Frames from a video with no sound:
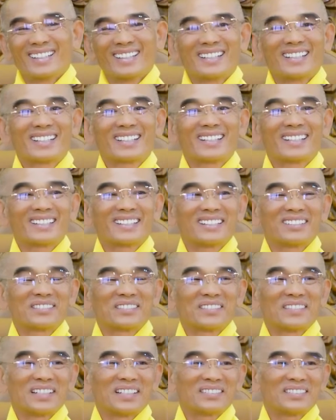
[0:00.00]
thì nó trở
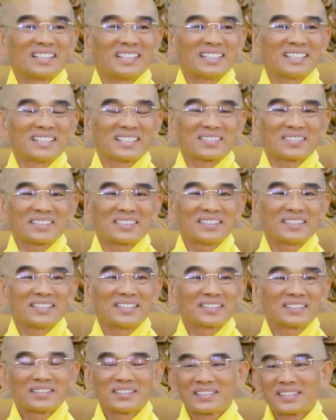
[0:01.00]
thành bè phái chống đối
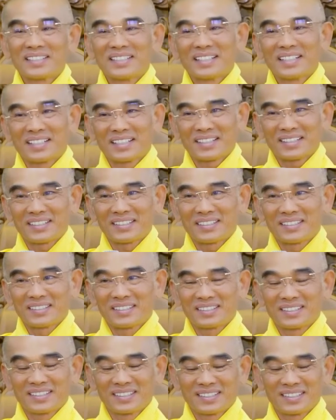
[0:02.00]
hơn thôi với nhau.
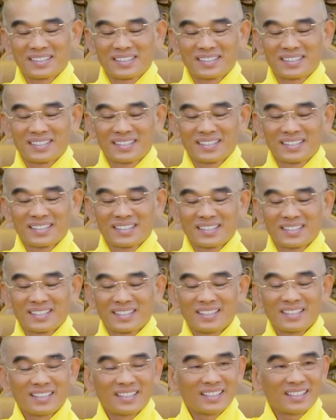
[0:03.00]

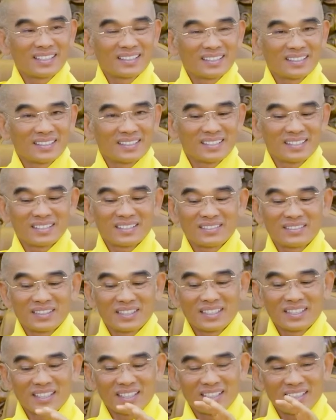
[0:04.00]
Thì vậy là từ sự
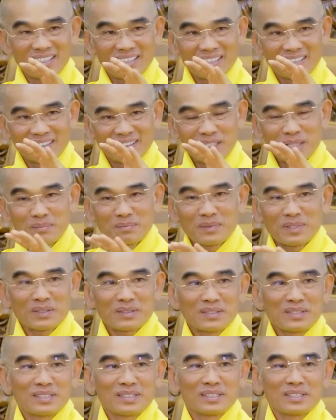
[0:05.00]
việc này tiếp
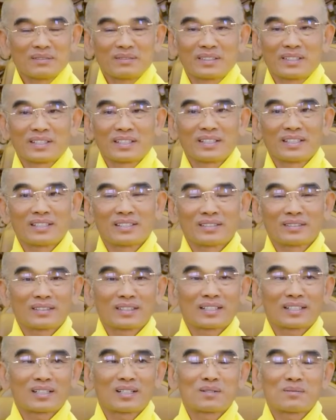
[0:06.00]
nối sự việc kia, chúng
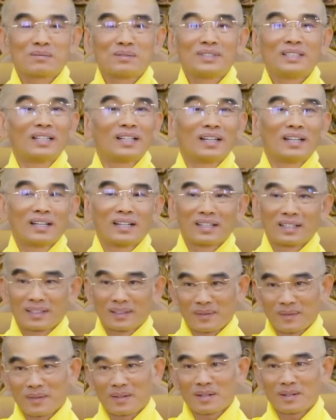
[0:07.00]
ta không dừng,
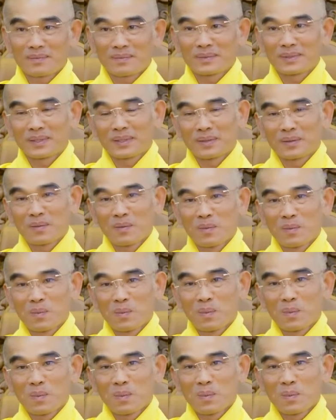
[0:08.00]
không dừng.
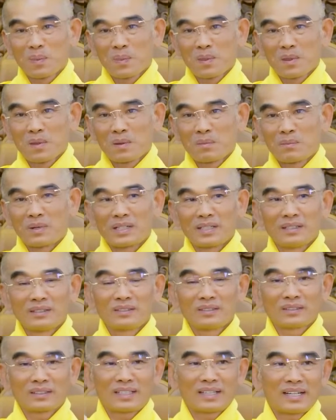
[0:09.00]
Mà nếu
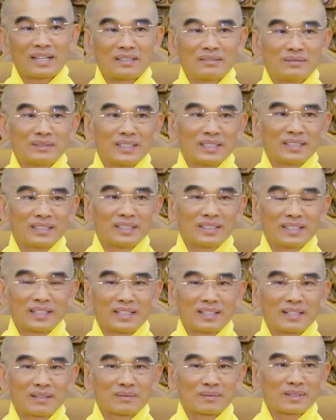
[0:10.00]
chúng ta làm vậy thì
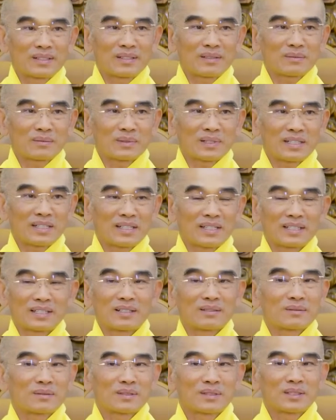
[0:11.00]
hành động đó không phải là hành
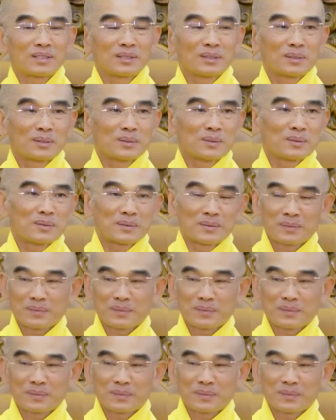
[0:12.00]
động của người tu.